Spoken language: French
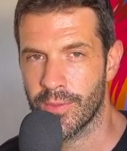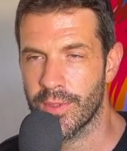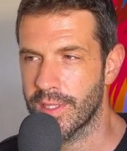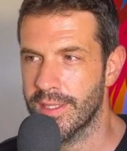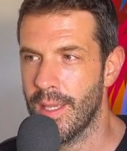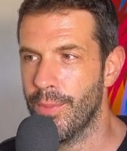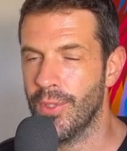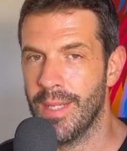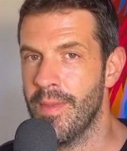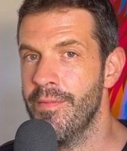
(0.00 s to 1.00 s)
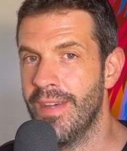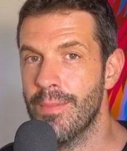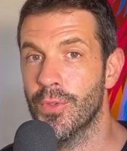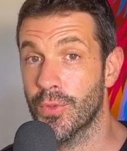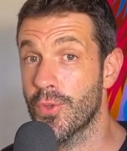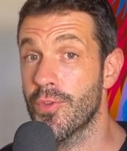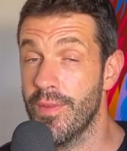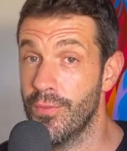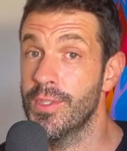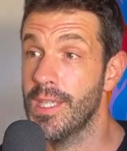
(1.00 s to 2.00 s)
je pense qu'elles étaient un peu dans la même vibe de ce que je vais
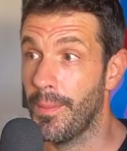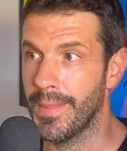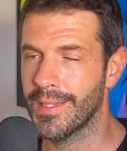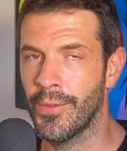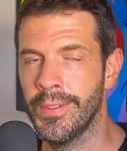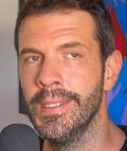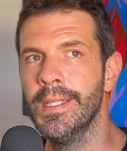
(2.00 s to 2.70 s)
vous dire maintenant.